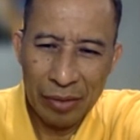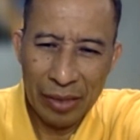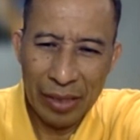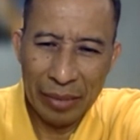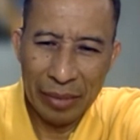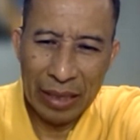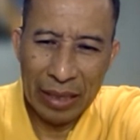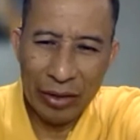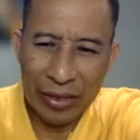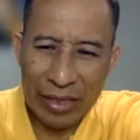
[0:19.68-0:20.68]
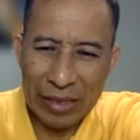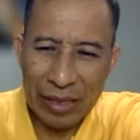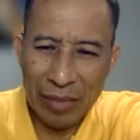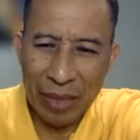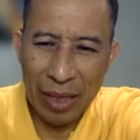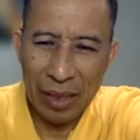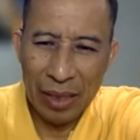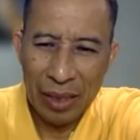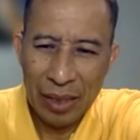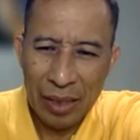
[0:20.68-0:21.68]
Oke, melankoliknya sama,
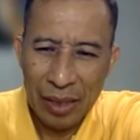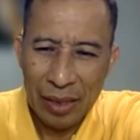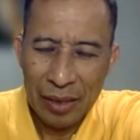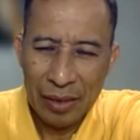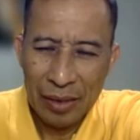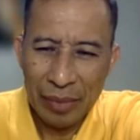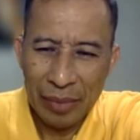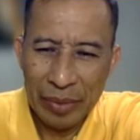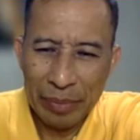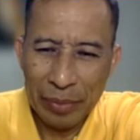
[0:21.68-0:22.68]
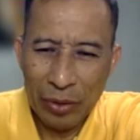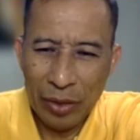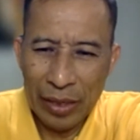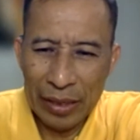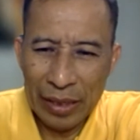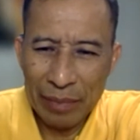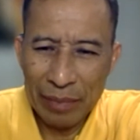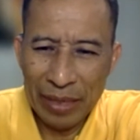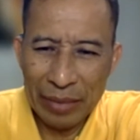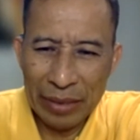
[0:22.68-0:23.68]
tapi kolerik dan
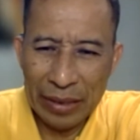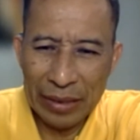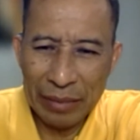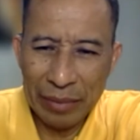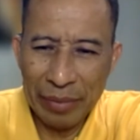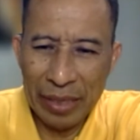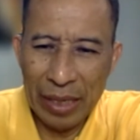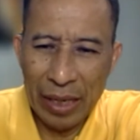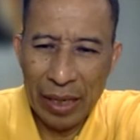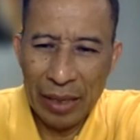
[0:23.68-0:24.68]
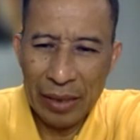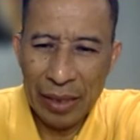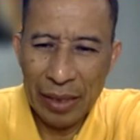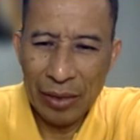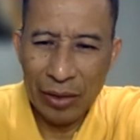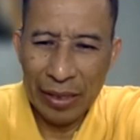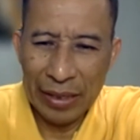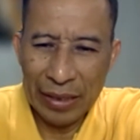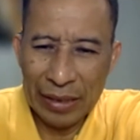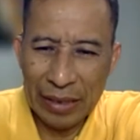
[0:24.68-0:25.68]
plekmatiknya berbeda. Ya,
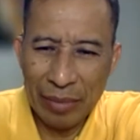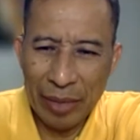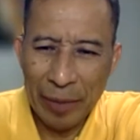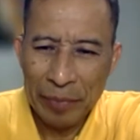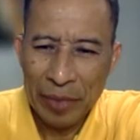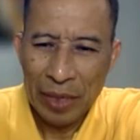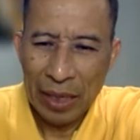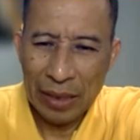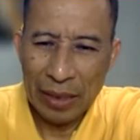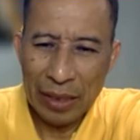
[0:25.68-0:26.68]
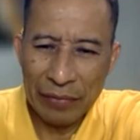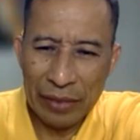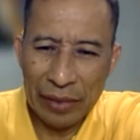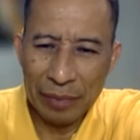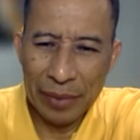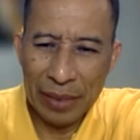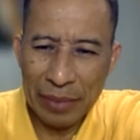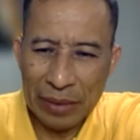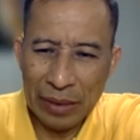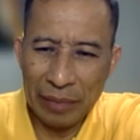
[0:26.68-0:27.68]
koleriknya sama. Katanya
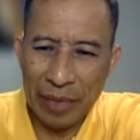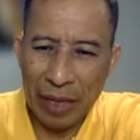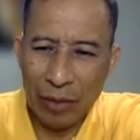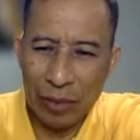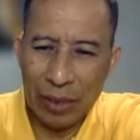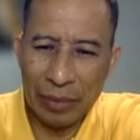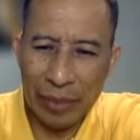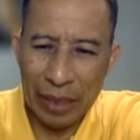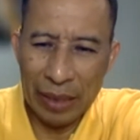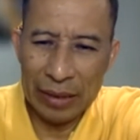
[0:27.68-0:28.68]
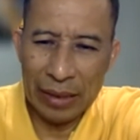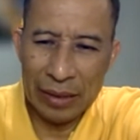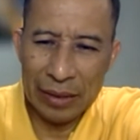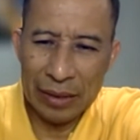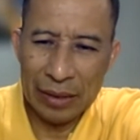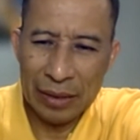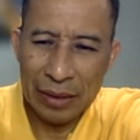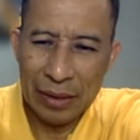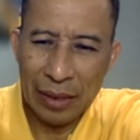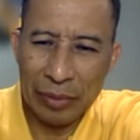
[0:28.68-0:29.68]
fingerprint pasti lebih akurat daripada tes
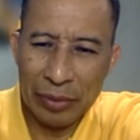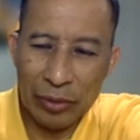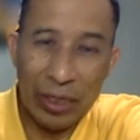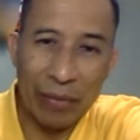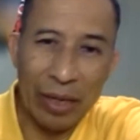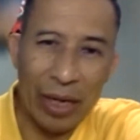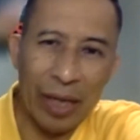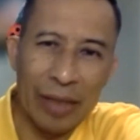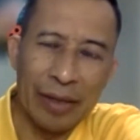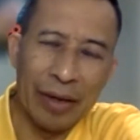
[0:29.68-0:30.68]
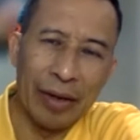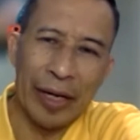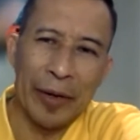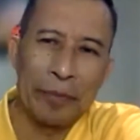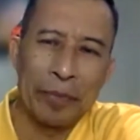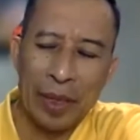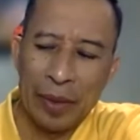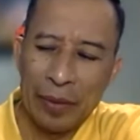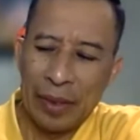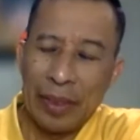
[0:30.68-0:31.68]
yang betul yang mana. Oke
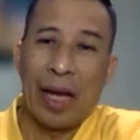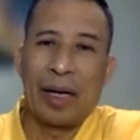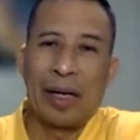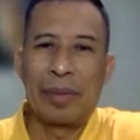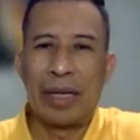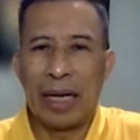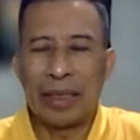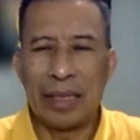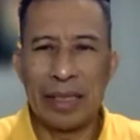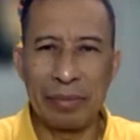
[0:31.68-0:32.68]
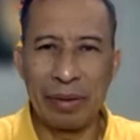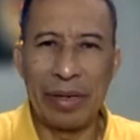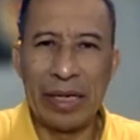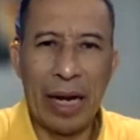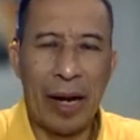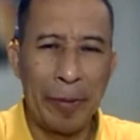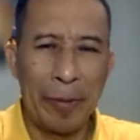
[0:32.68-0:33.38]
ya pendekatannya berbeda.